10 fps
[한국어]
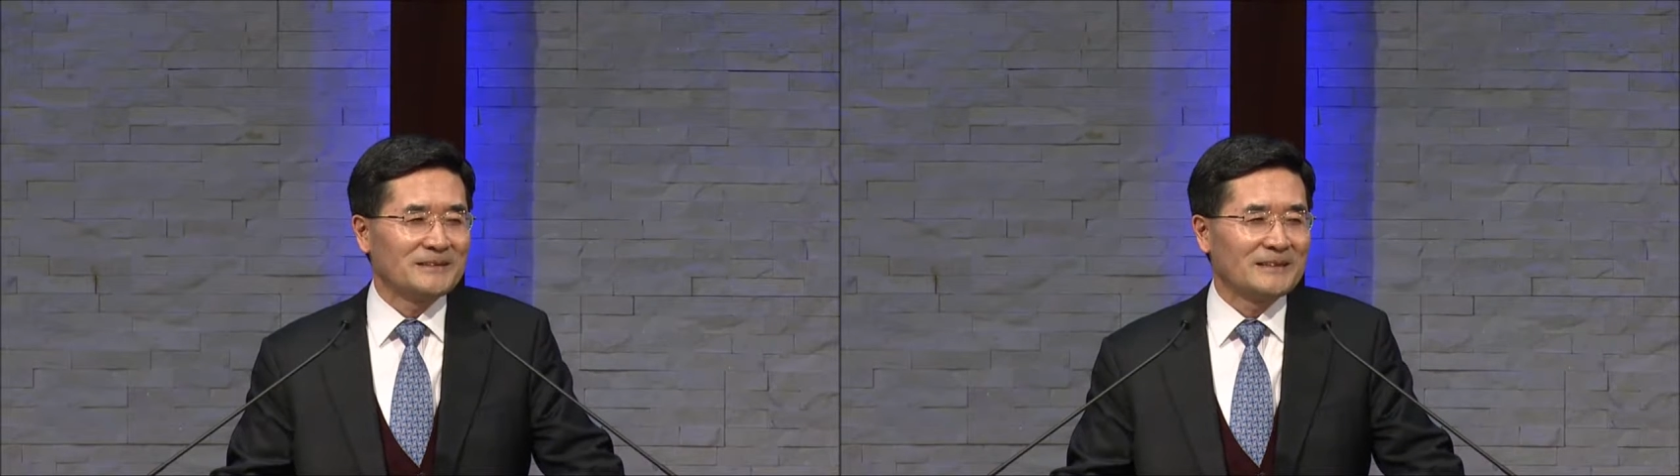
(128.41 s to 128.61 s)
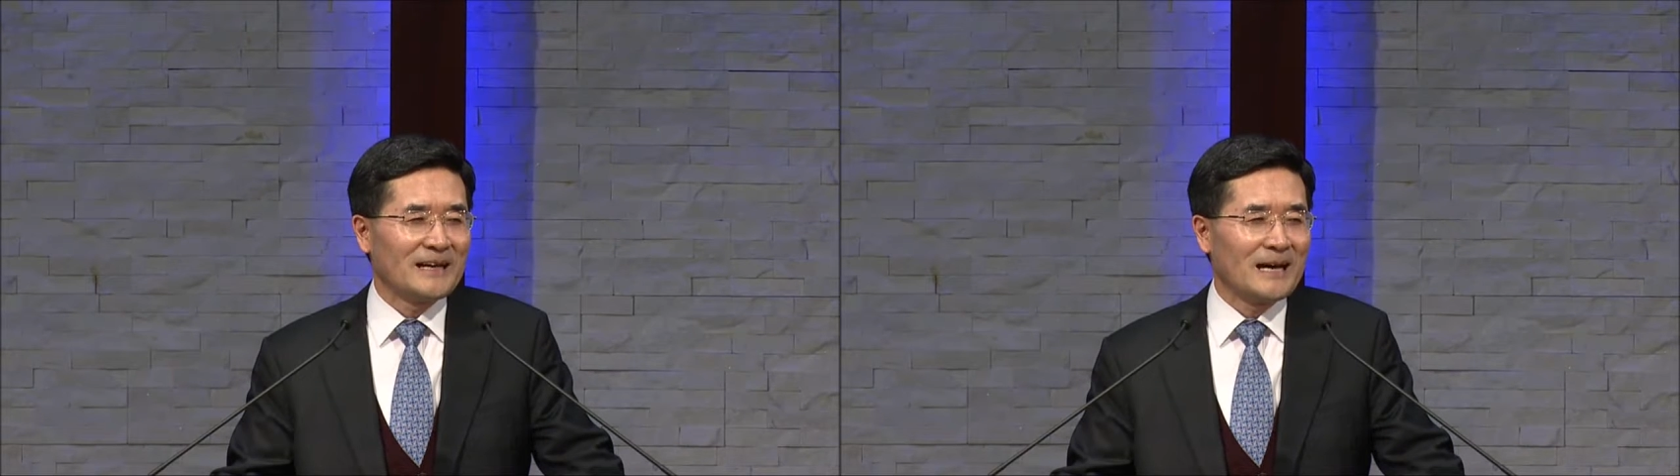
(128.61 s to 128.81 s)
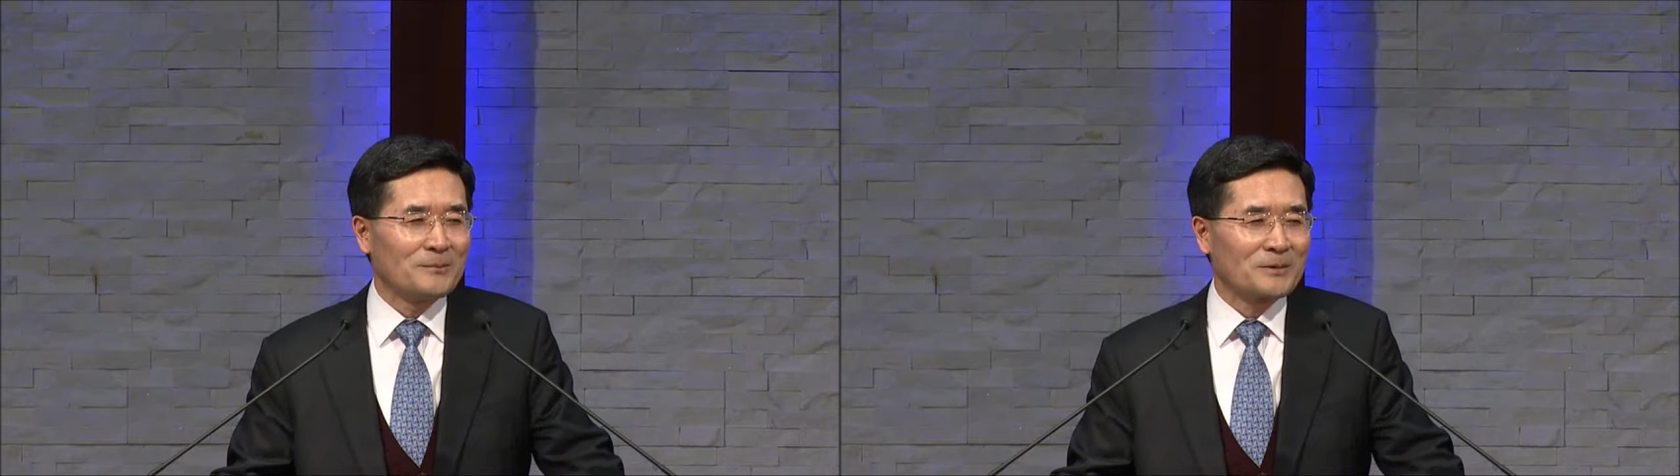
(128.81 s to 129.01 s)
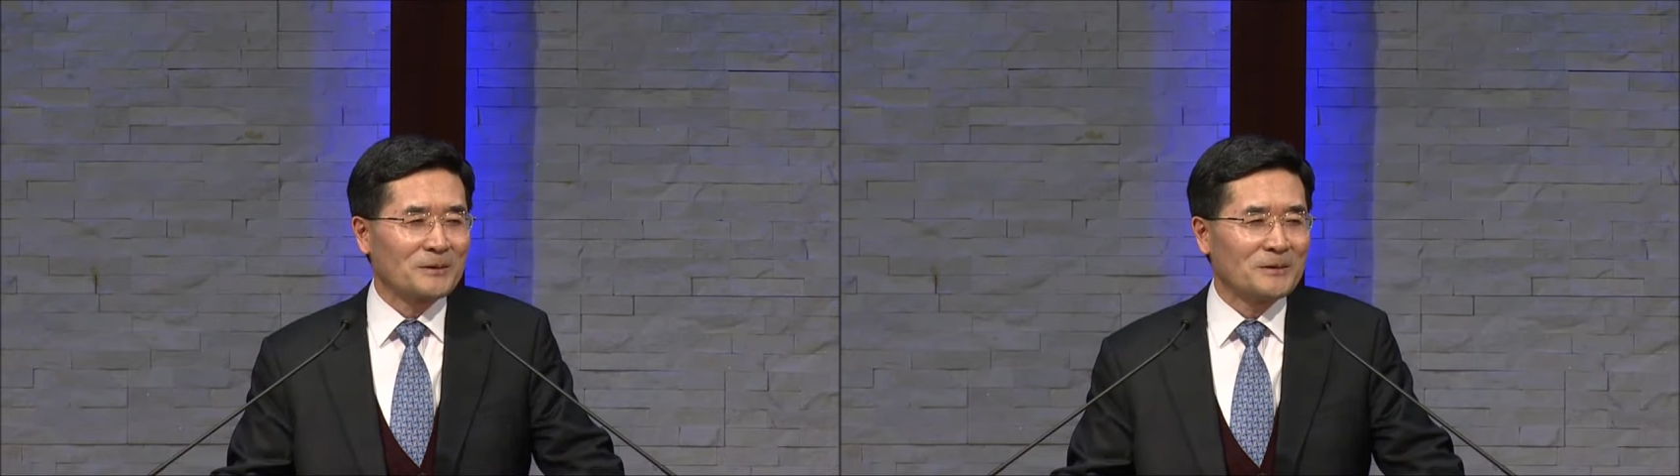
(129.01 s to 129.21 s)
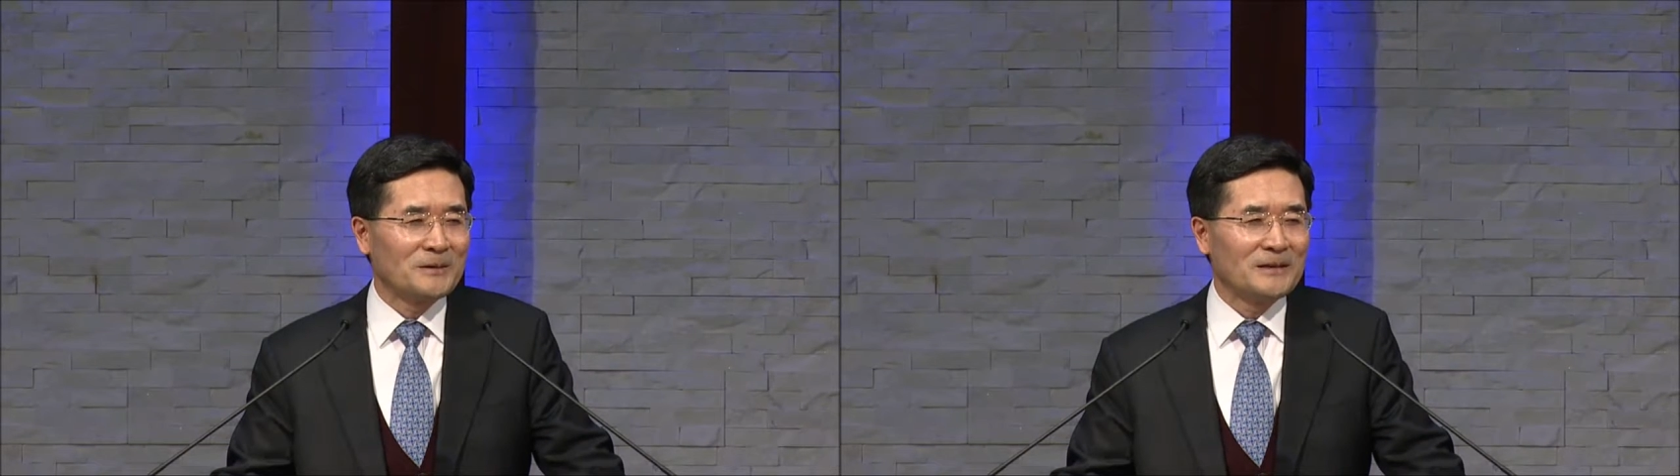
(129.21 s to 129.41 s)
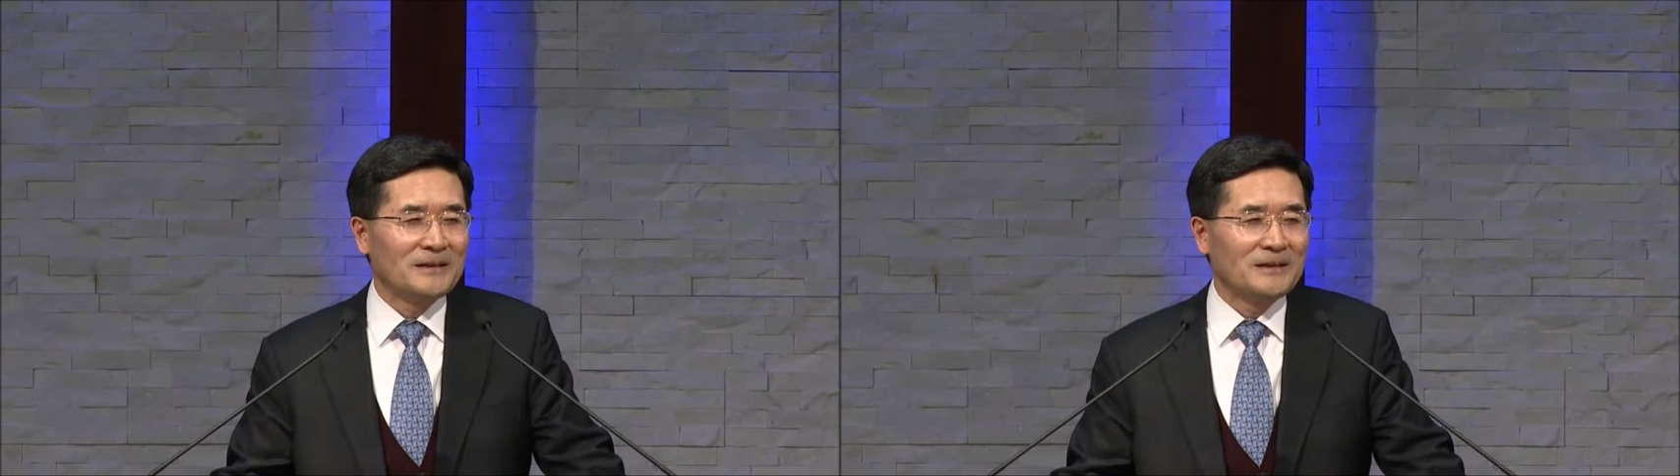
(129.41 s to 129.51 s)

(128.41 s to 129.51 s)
아, 앞으로